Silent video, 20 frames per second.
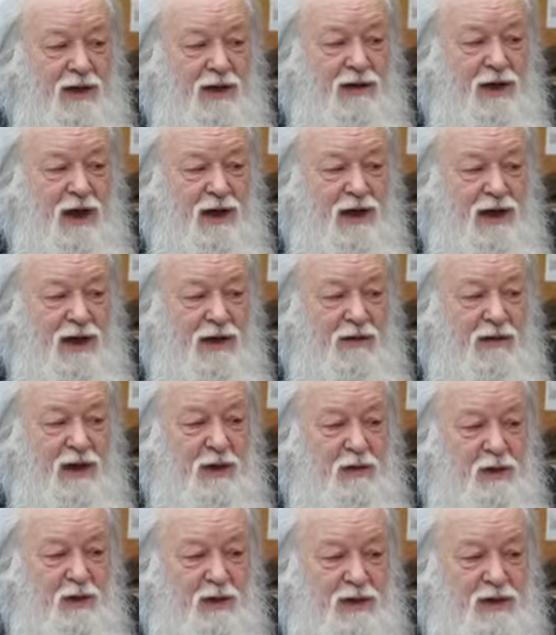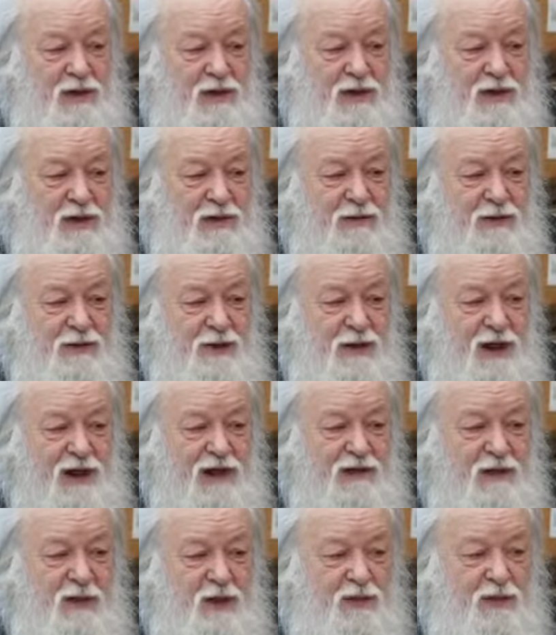С каким напутствием
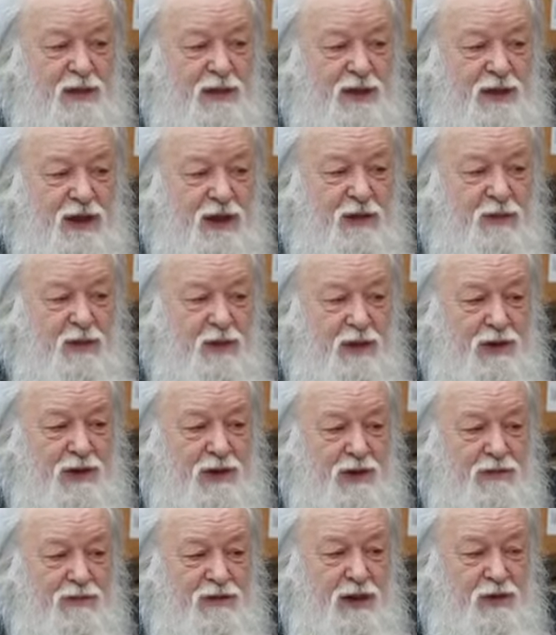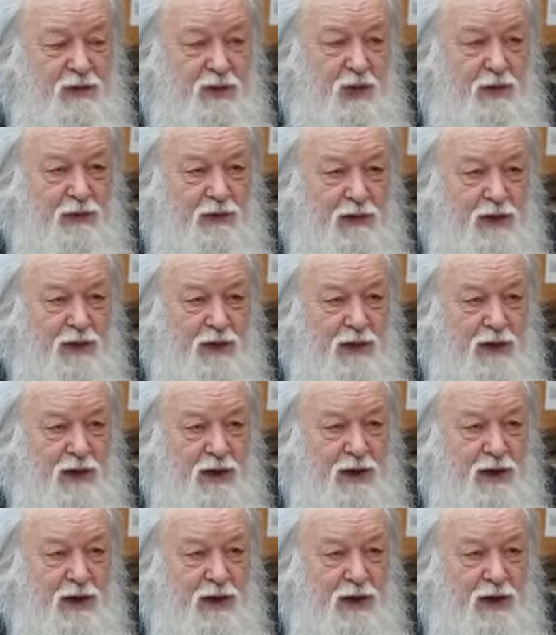Господь послал апостолов на проповедь?